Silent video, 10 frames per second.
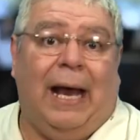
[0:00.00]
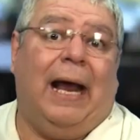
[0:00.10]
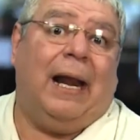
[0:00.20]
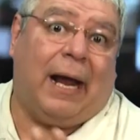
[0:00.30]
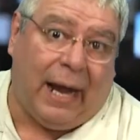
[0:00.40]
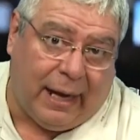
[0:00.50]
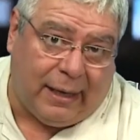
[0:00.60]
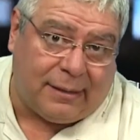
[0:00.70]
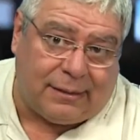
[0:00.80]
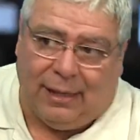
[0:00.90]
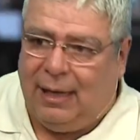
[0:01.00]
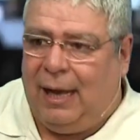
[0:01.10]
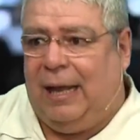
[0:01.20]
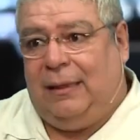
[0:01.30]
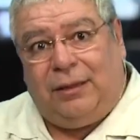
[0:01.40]
a las ganas,
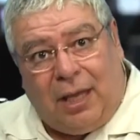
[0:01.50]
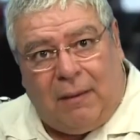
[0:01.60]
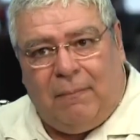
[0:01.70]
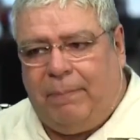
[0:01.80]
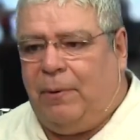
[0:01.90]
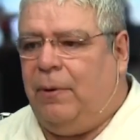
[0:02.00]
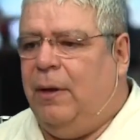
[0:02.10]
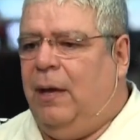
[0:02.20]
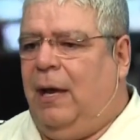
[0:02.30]
al tiempo,